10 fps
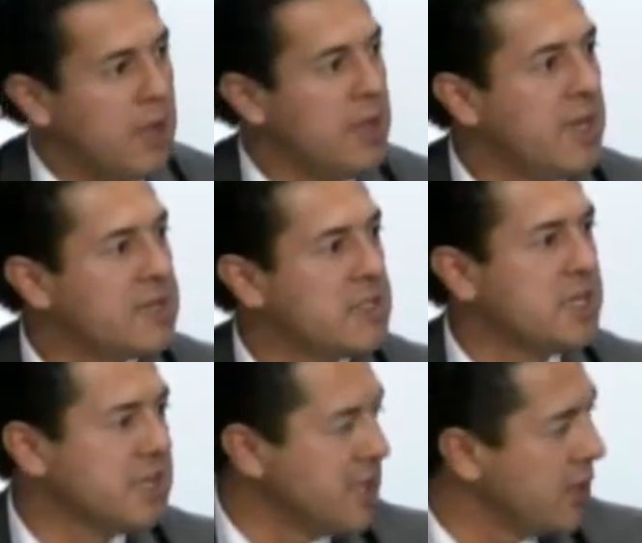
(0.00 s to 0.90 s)
y esas
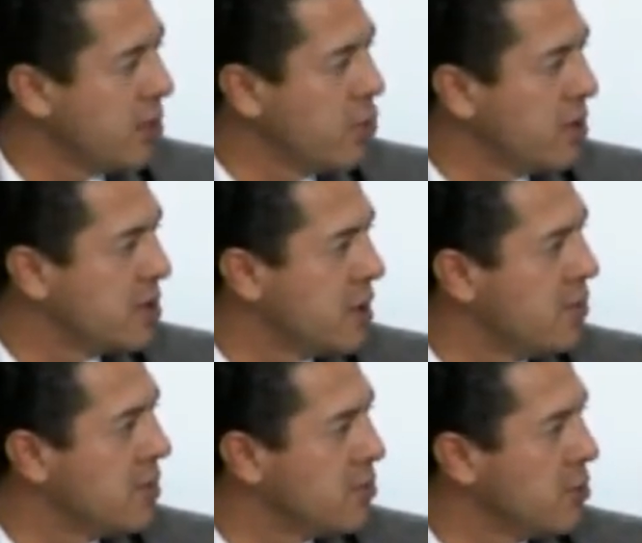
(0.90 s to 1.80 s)
ya están en nuestro
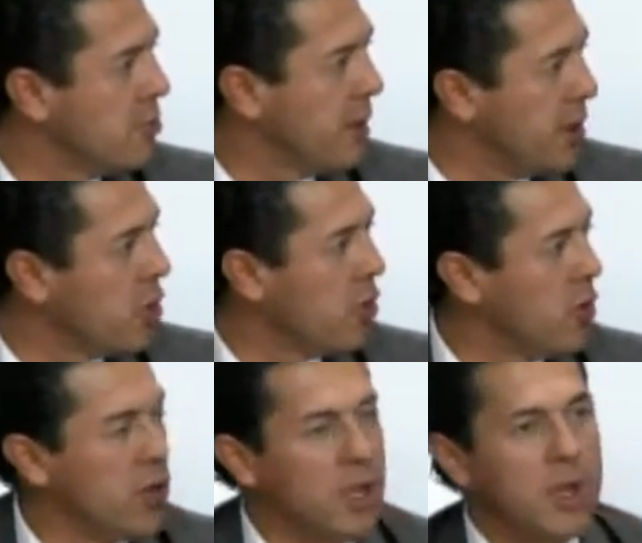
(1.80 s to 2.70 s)
mismo
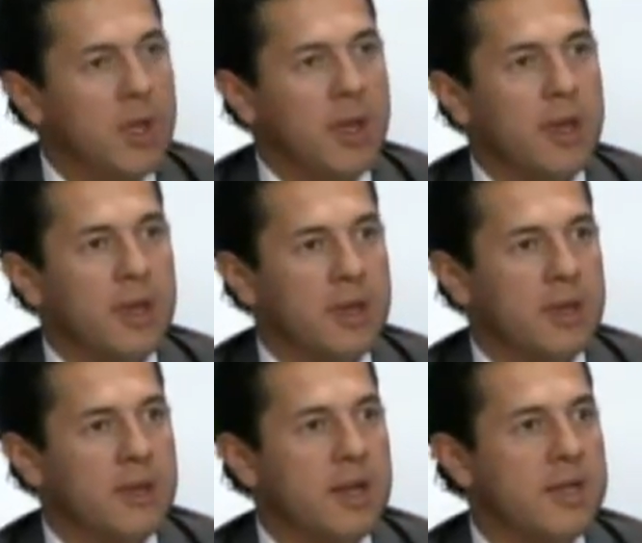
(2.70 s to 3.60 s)
periodo
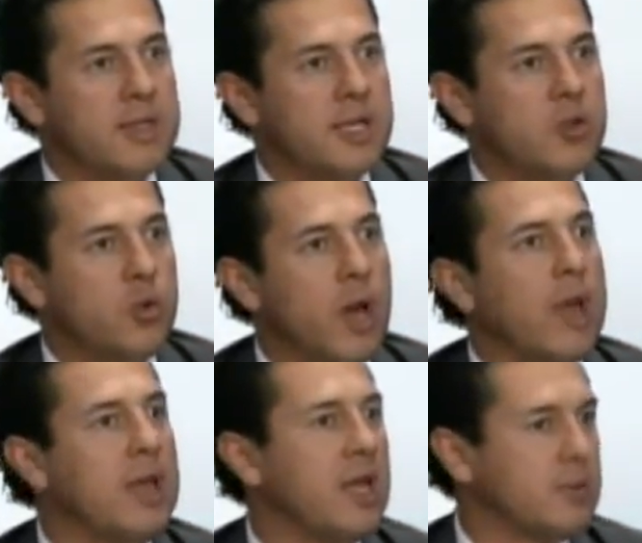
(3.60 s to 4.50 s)
eh, de legislatura
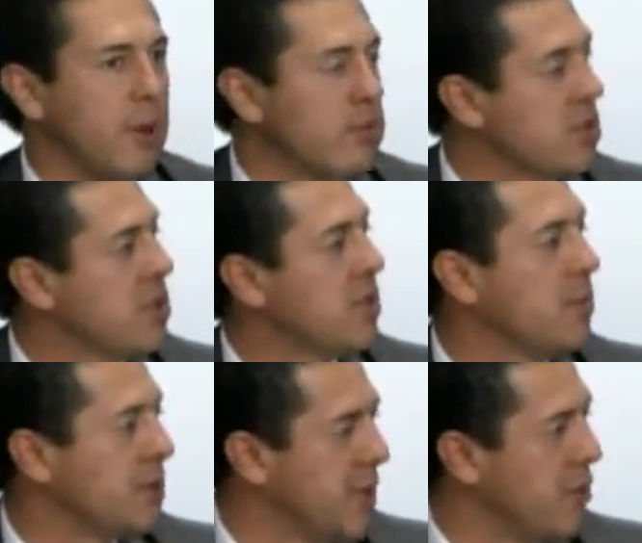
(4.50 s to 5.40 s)
y las vamos a ir
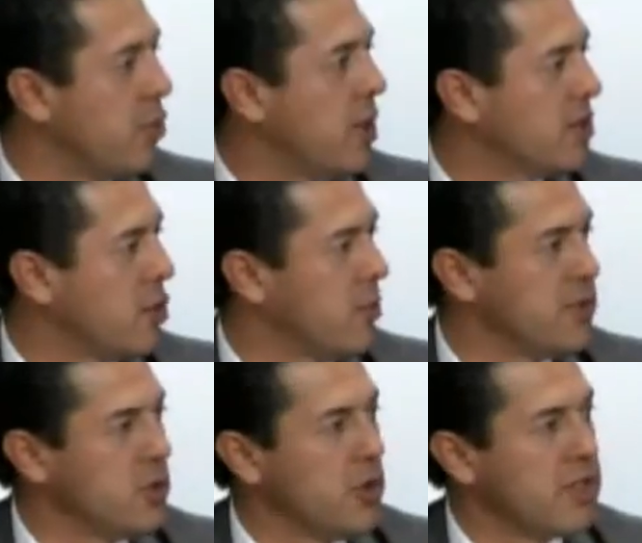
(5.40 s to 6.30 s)
tramitando en las
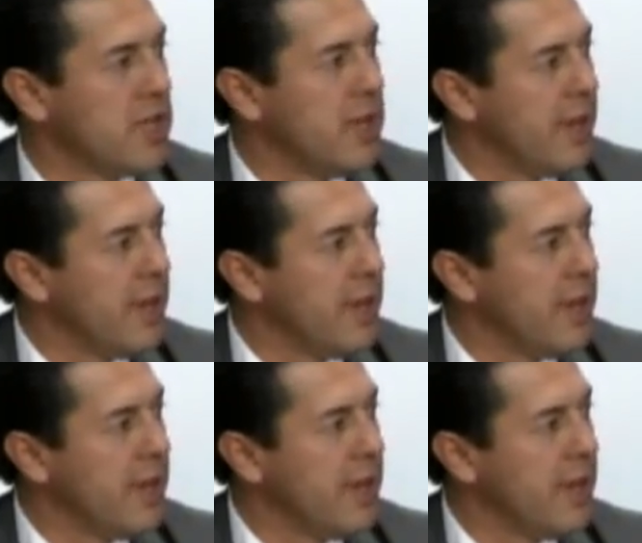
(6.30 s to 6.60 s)
comisiones.